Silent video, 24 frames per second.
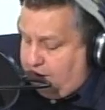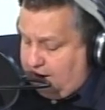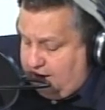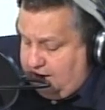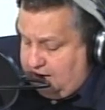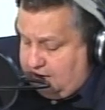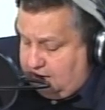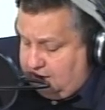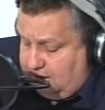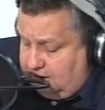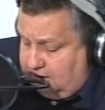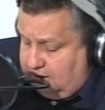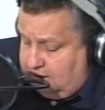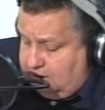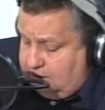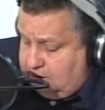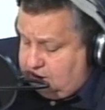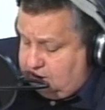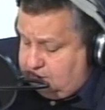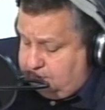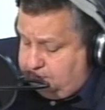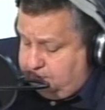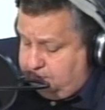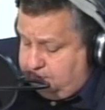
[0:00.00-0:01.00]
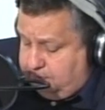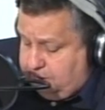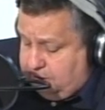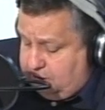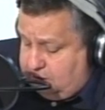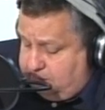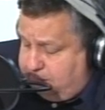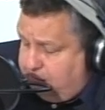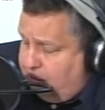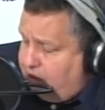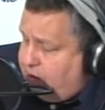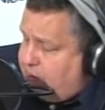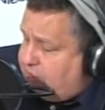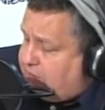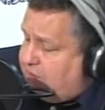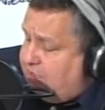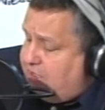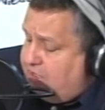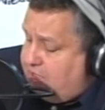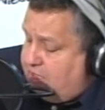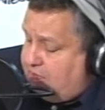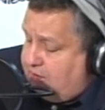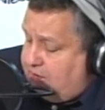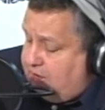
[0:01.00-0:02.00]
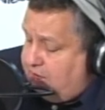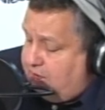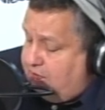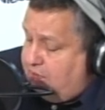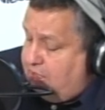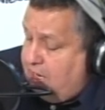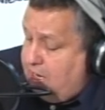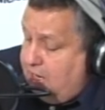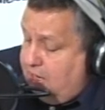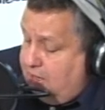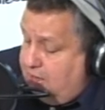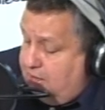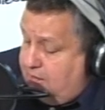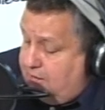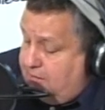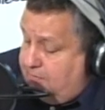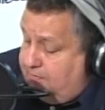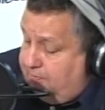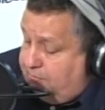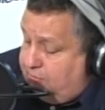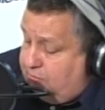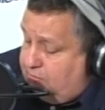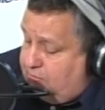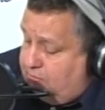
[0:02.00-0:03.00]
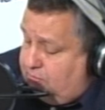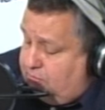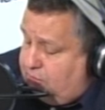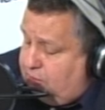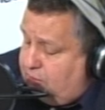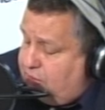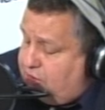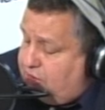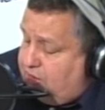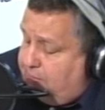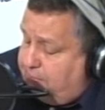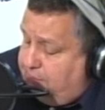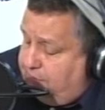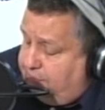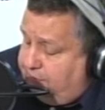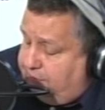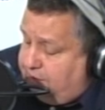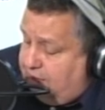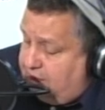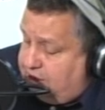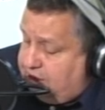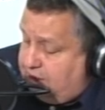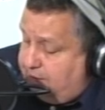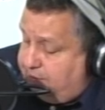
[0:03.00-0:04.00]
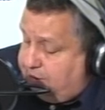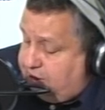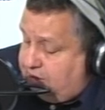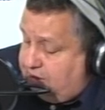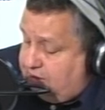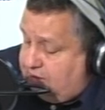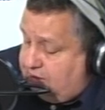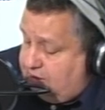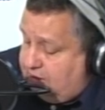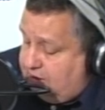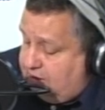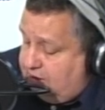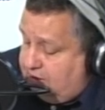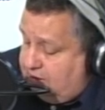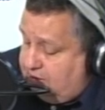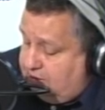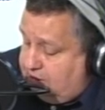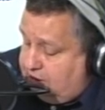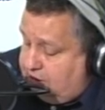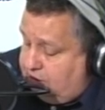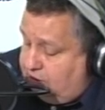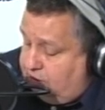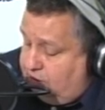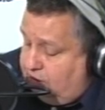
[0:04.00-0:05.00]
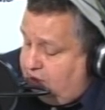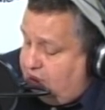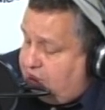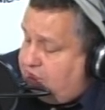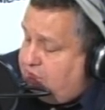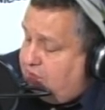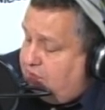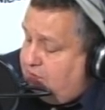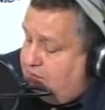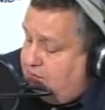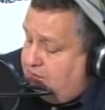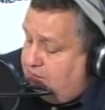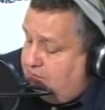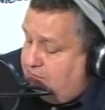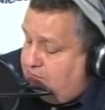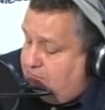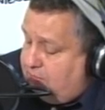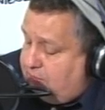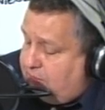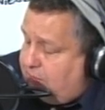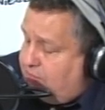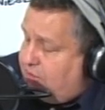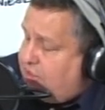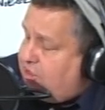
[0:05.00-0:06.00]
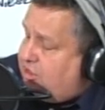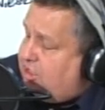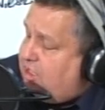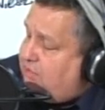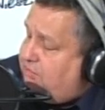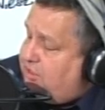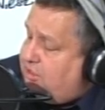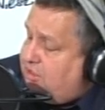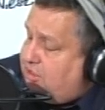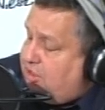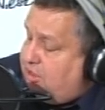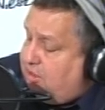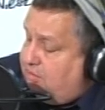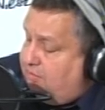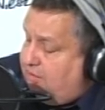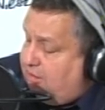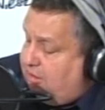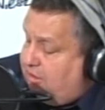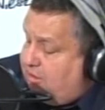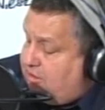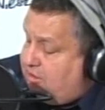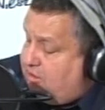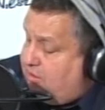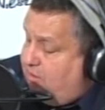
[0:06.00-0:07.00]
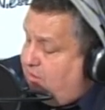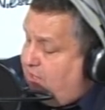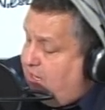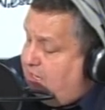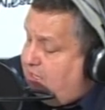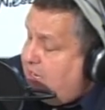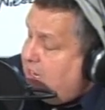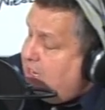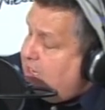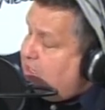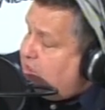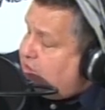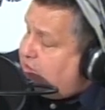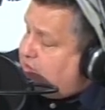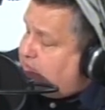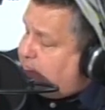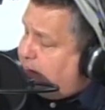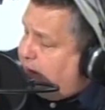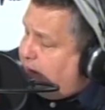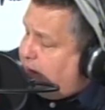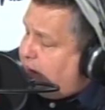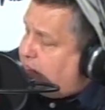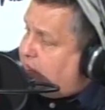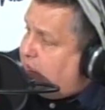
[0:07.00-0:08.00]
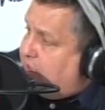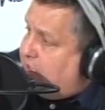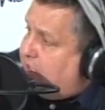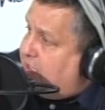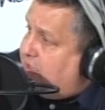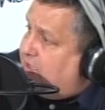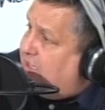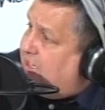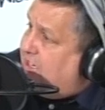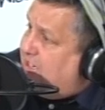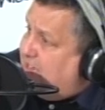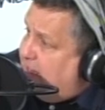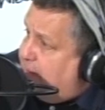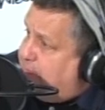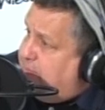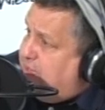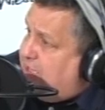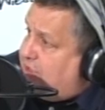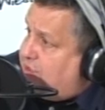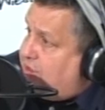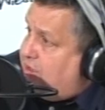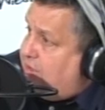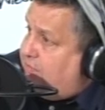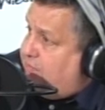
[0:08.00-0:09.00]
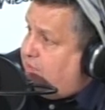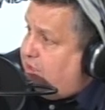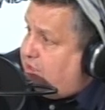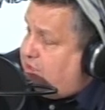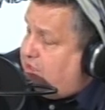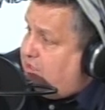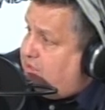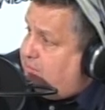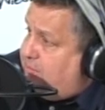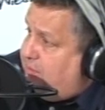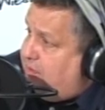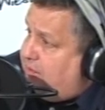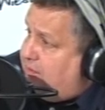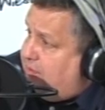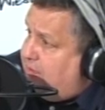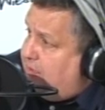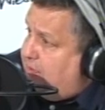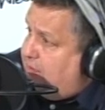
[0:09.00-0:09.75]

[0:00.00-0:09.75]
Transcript: krytyki sporo tej krytyki. E, to już się powtarza przez któreś, któryś Dzień Wszystkich Świętych z kolei, że sporo tej krytyki na pieszych właśnie spada.